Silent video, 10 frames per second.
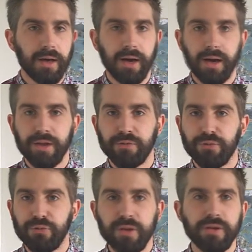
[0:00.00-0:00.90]
à aller
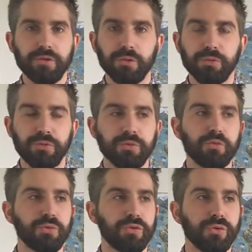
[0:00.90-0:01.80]
fouiller dans les options et je
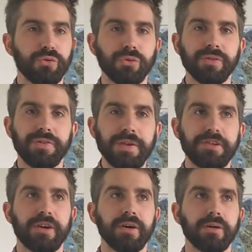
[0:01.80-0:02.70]
me suis rendu compte
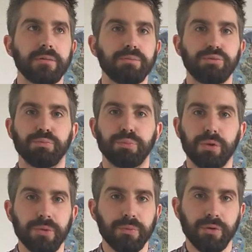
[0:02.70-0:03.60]
déjà, boum,
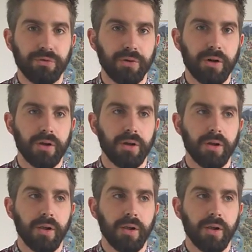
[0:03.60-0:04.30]
premier point fort.